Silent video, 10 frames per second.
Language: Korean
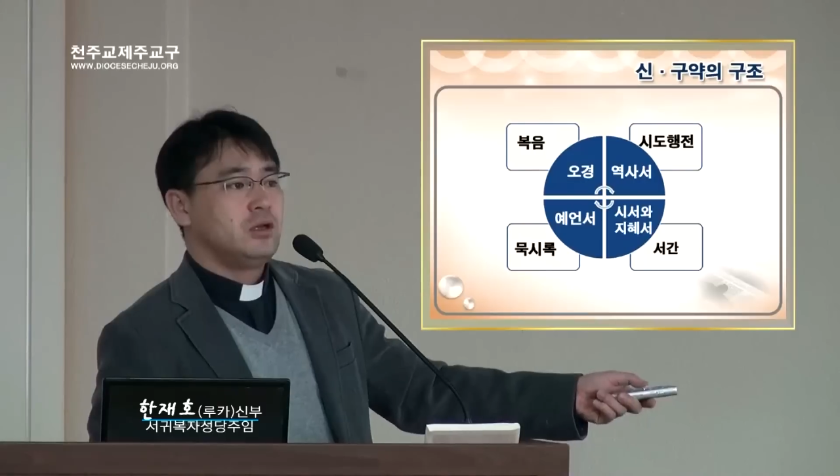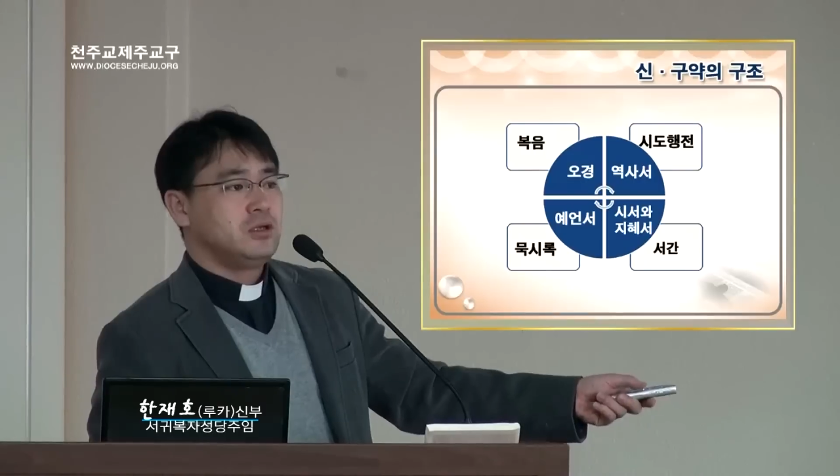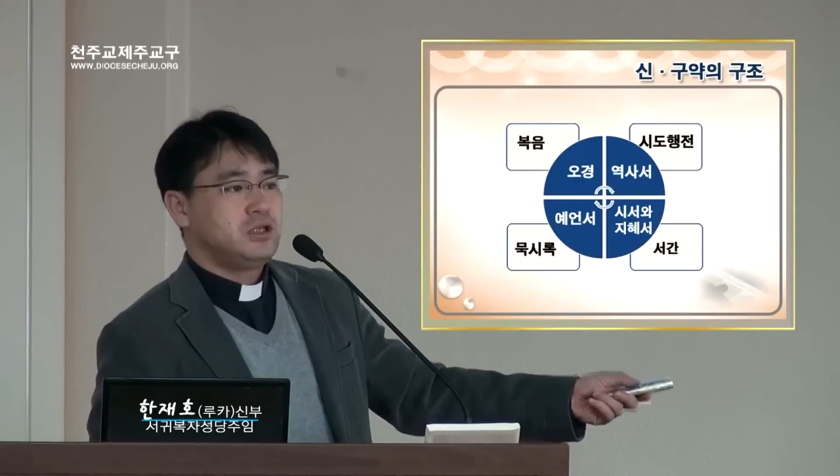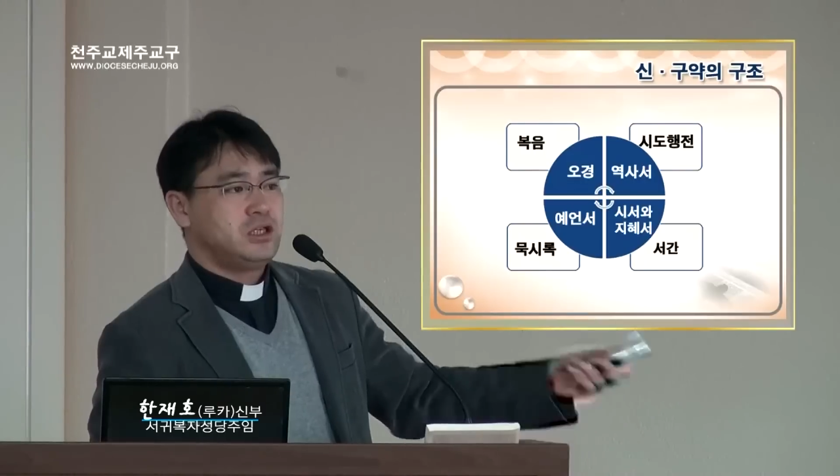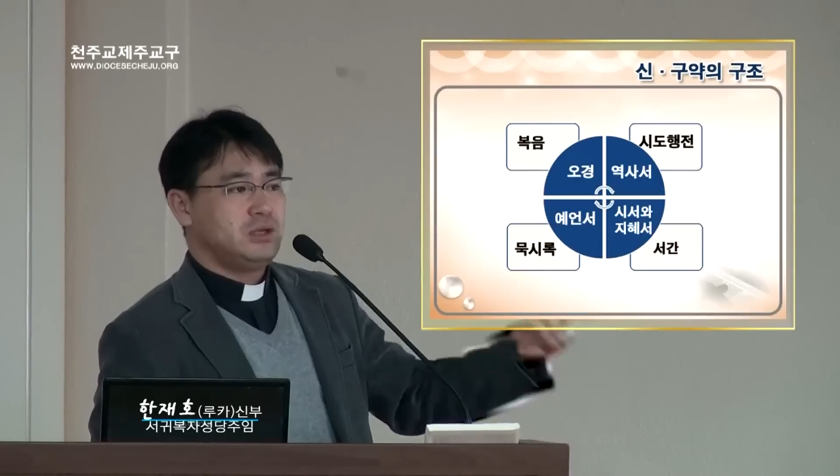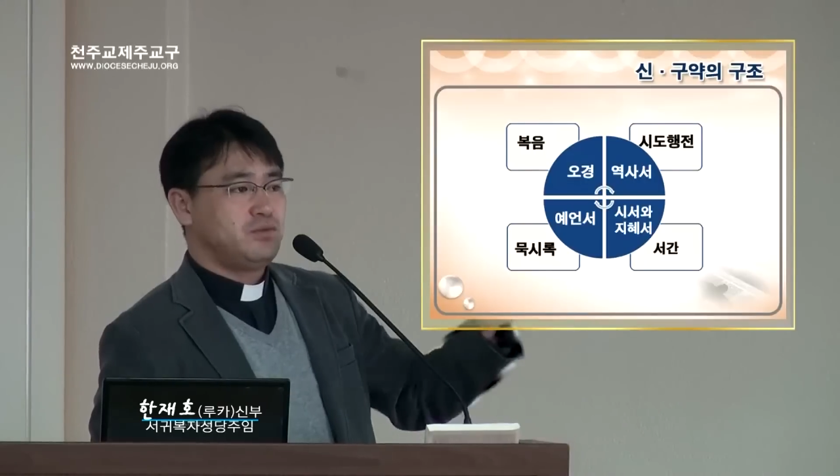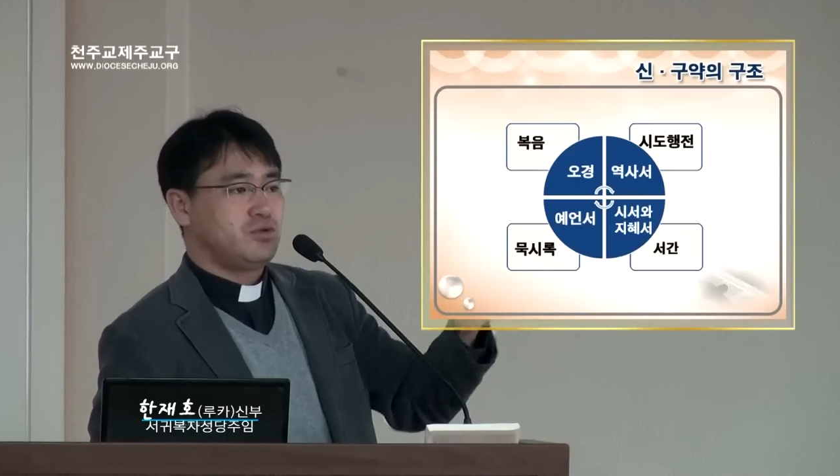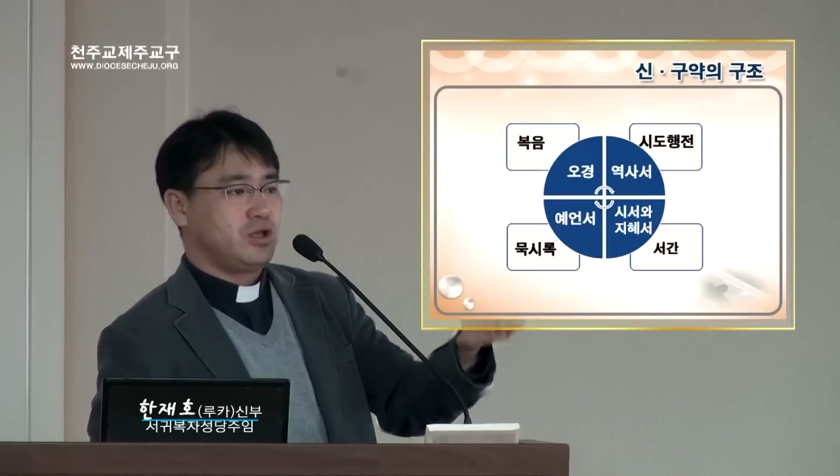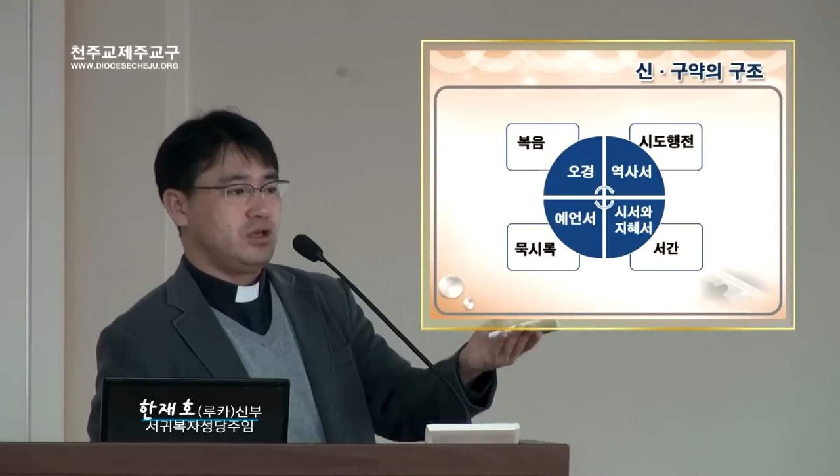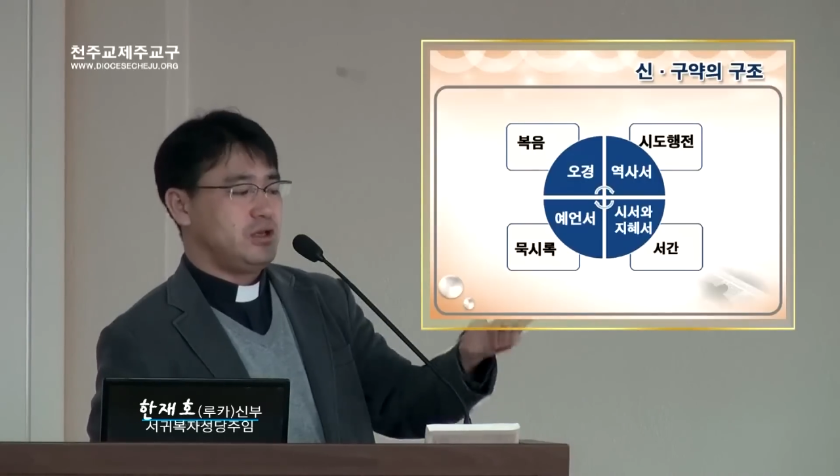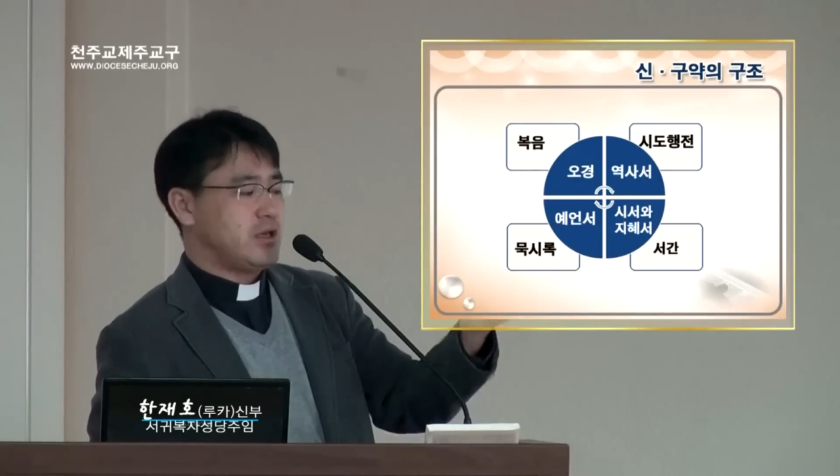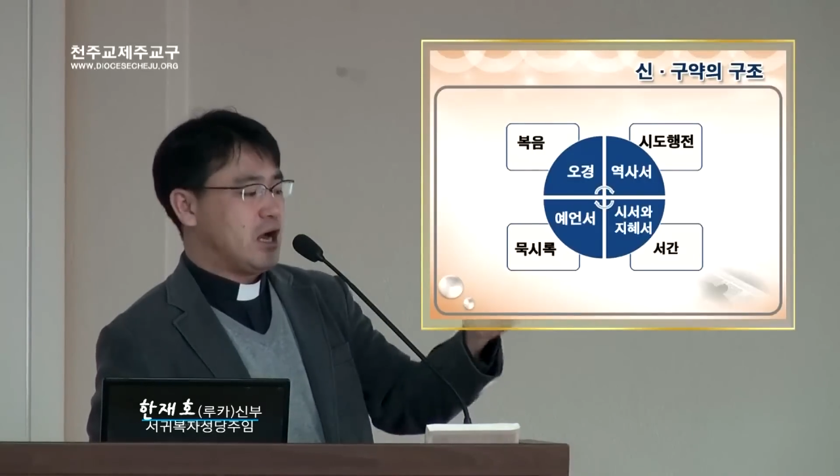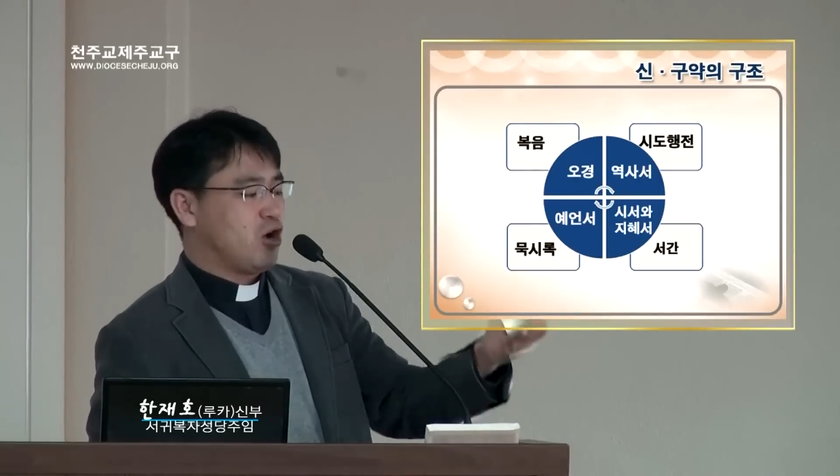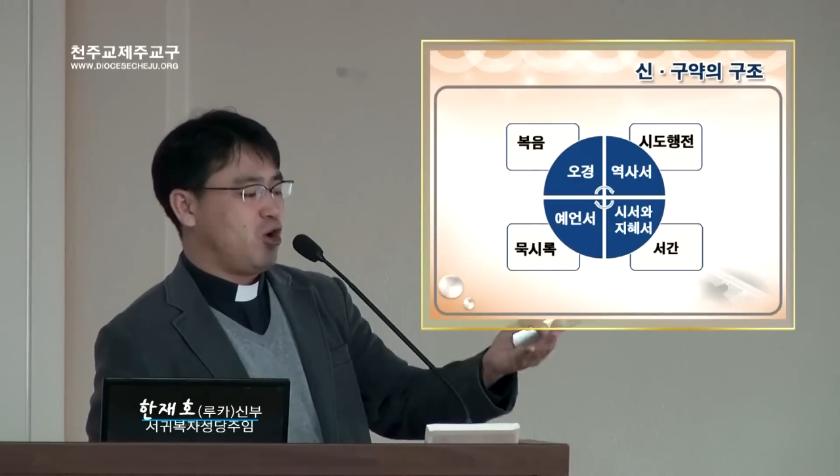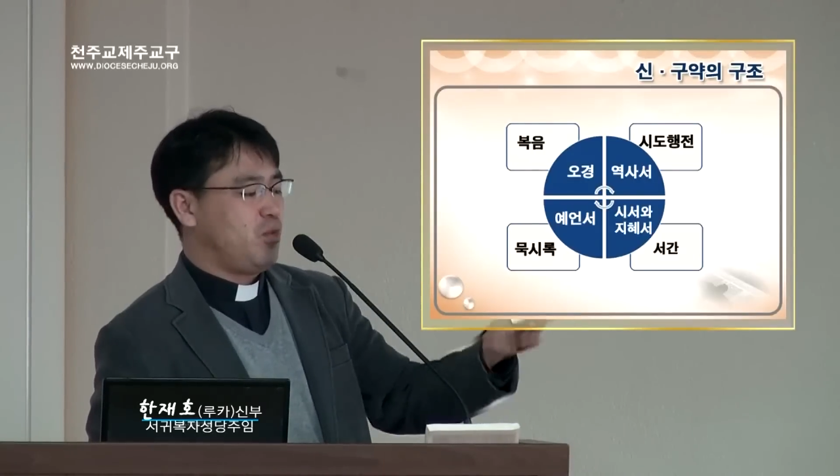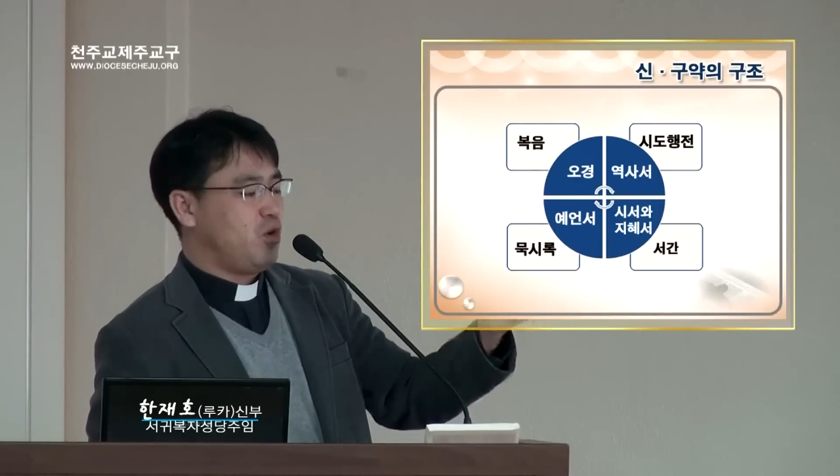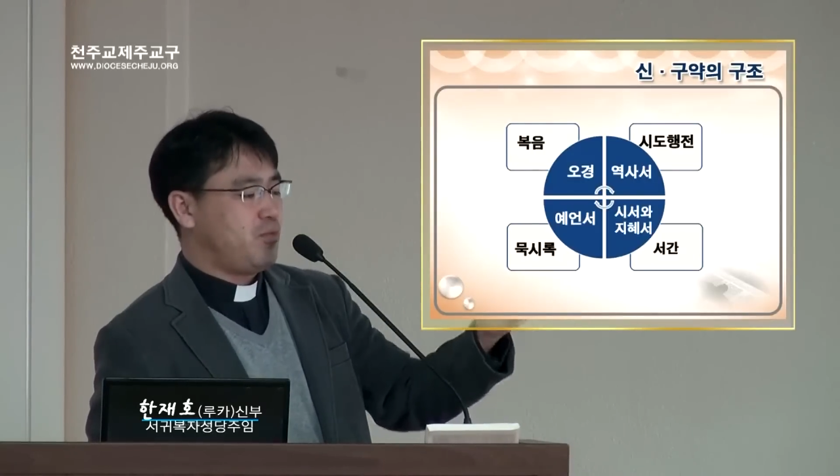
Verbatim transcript: 히브리 야고보